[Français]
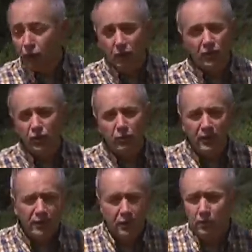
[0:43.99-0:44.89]
tous les autres
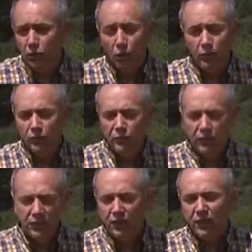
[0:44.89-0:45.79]
pays d'Europe et du
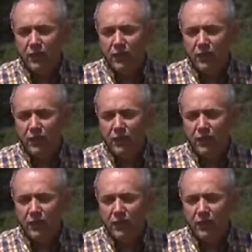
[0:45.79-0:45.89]
monde,